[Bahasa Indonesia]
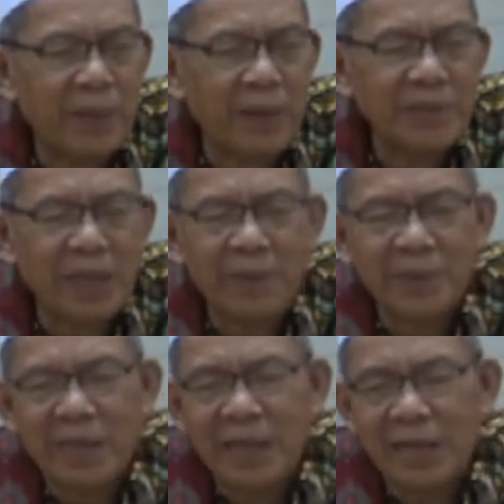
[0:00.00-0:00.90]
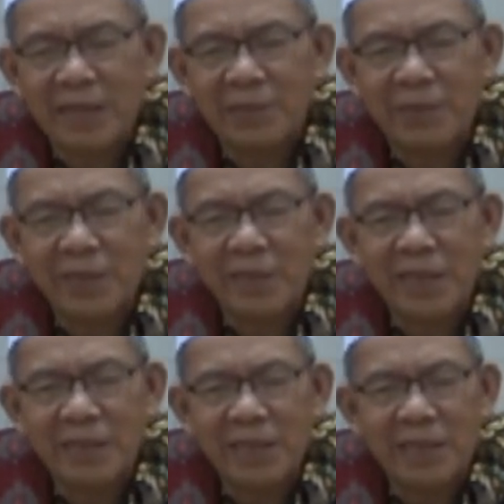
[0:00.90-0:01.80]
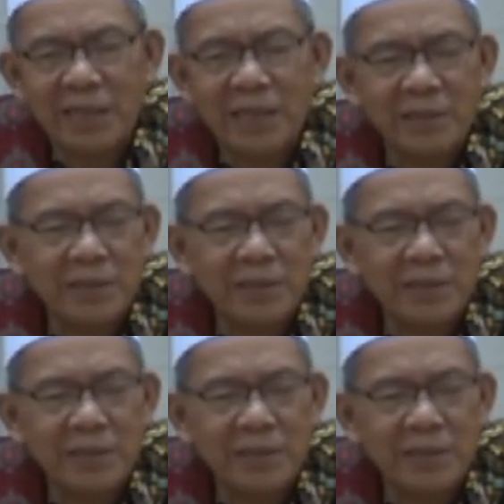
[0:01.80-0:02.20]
padahal sereh mah saldak najab kenanya jadi